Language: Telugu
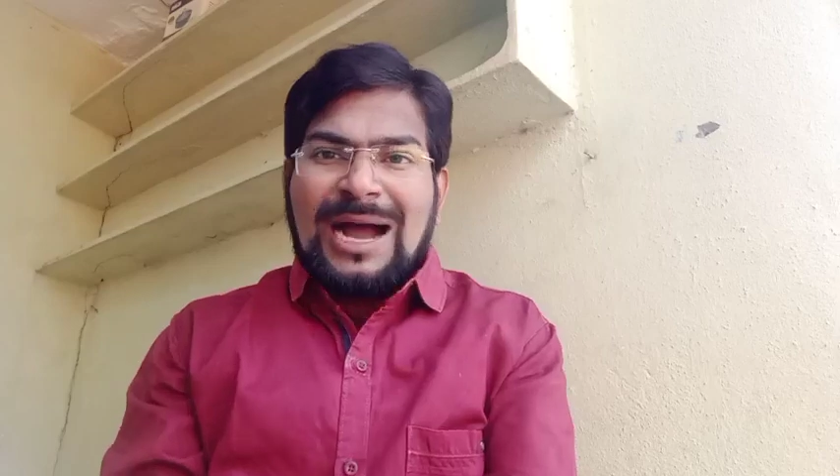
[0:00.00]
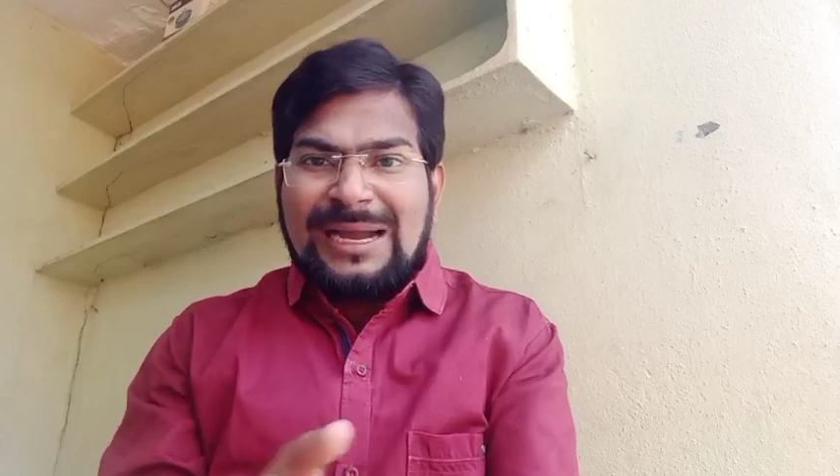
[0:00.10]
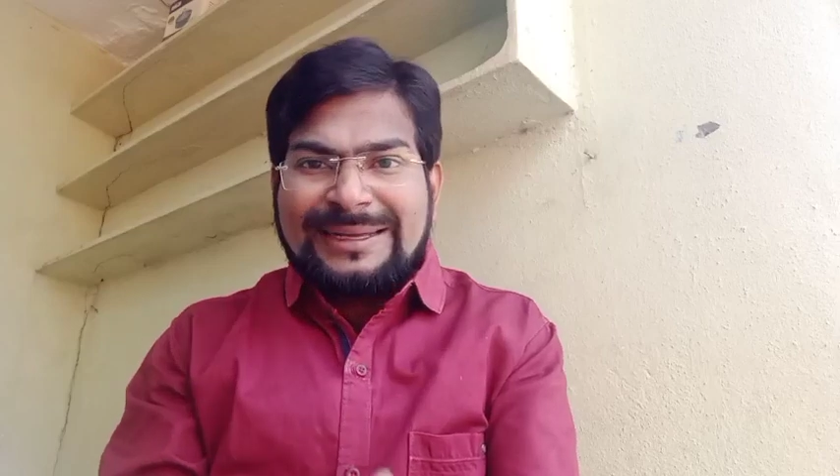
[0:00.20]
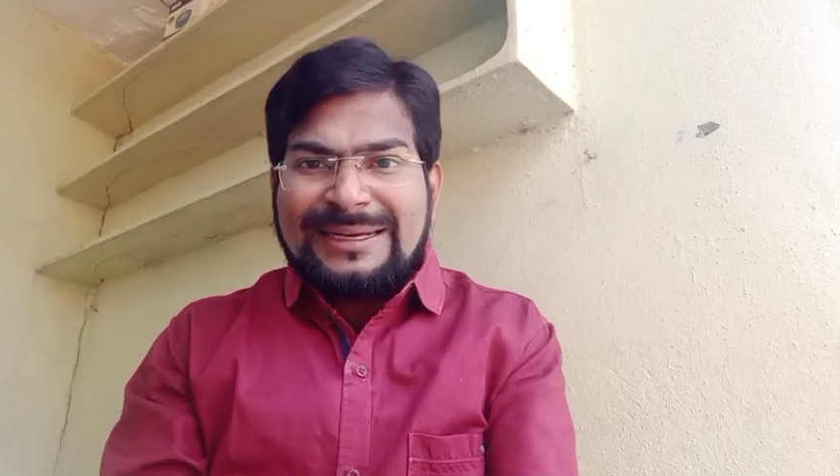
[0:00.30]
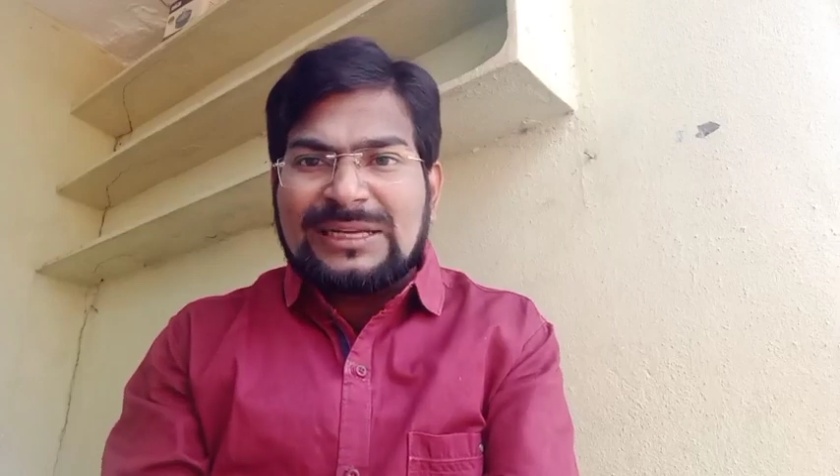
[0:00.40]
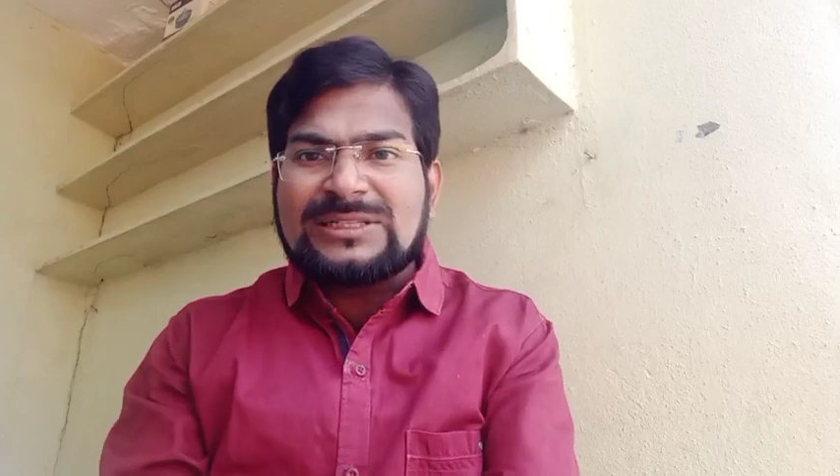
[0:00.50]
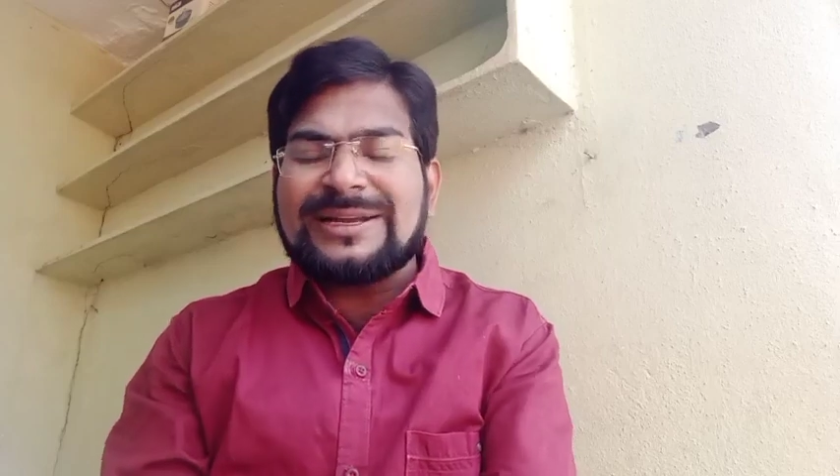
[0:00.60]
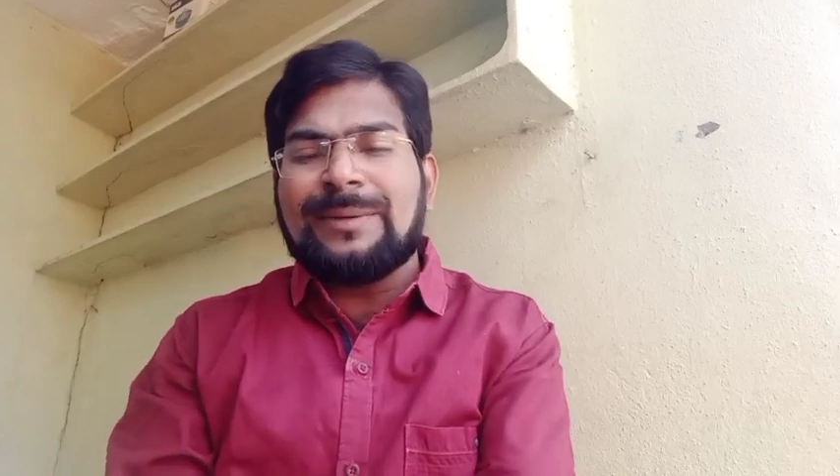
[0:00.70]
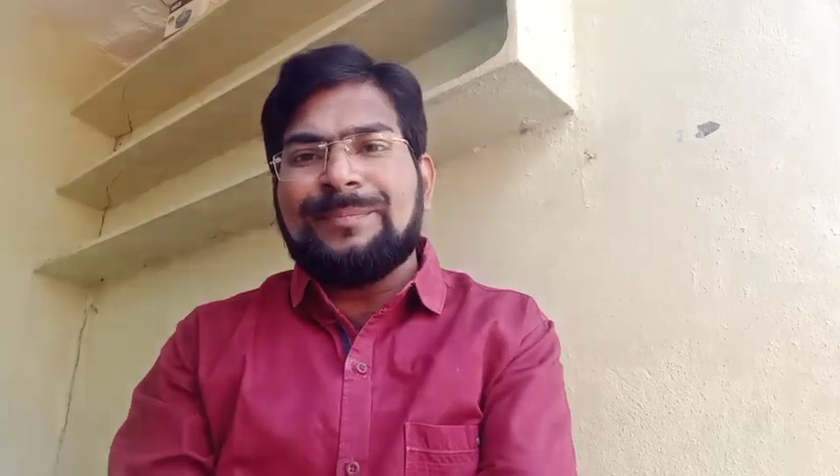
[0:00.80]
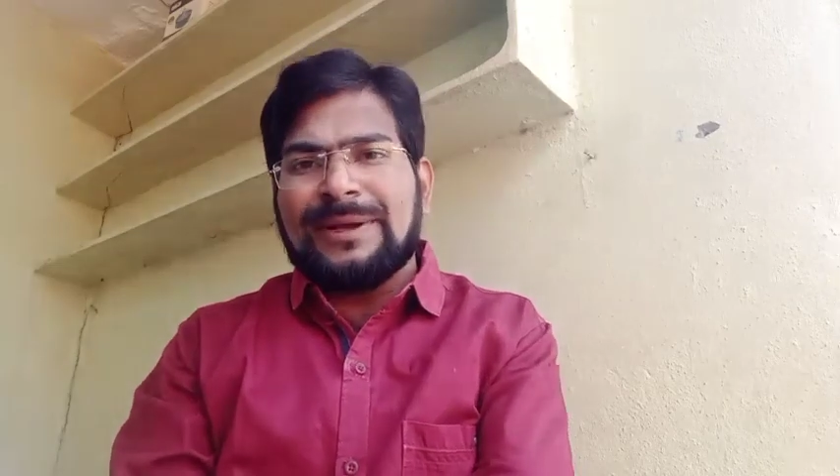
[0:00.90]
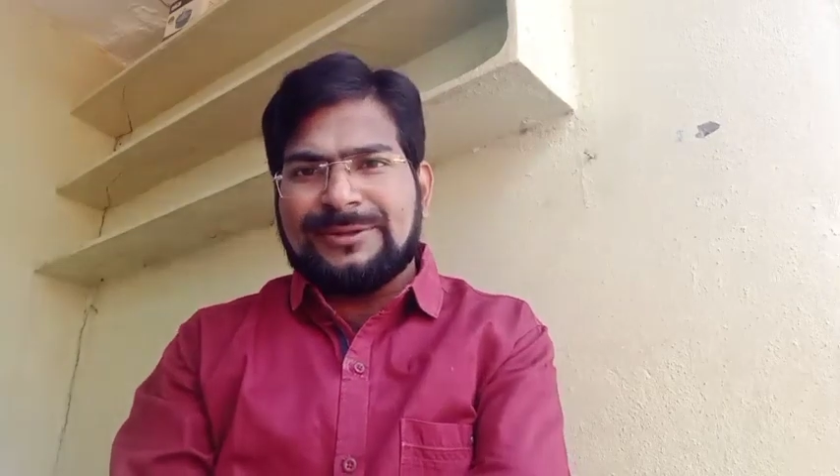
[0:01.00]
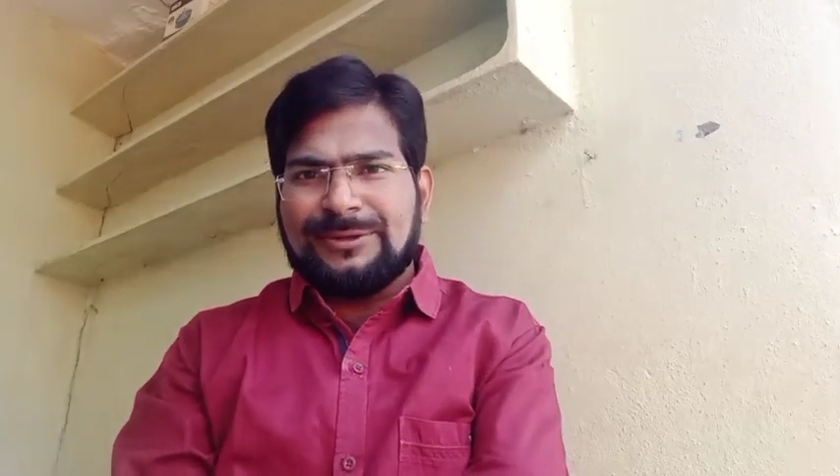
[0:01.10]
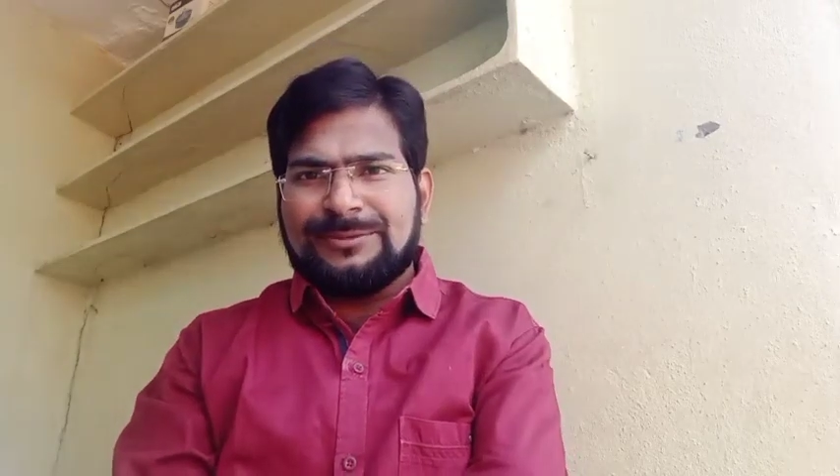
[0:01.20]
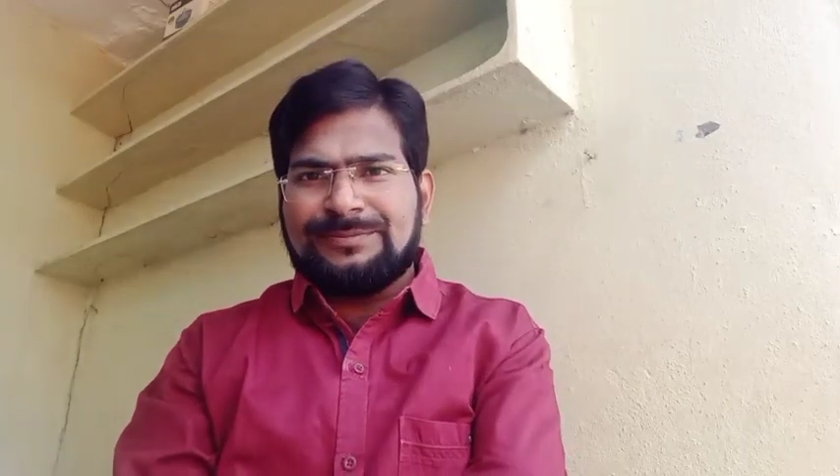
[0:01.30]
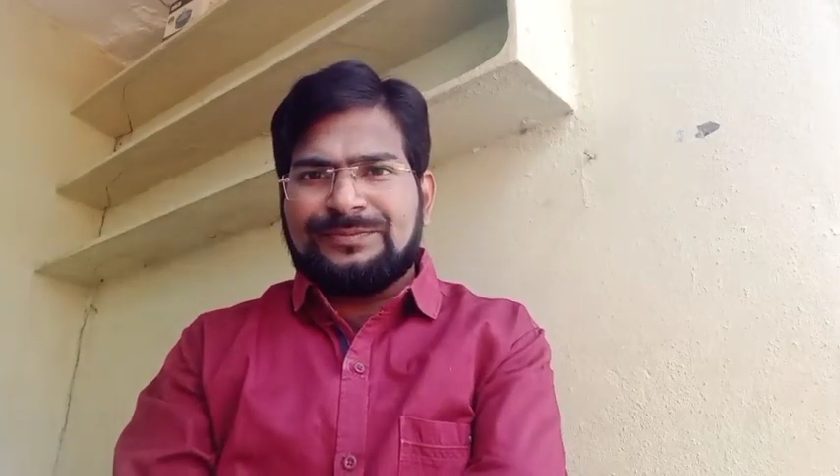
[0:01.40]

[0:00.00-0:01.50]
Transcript: అగ్రికల్చర్ అభ్యర్థులు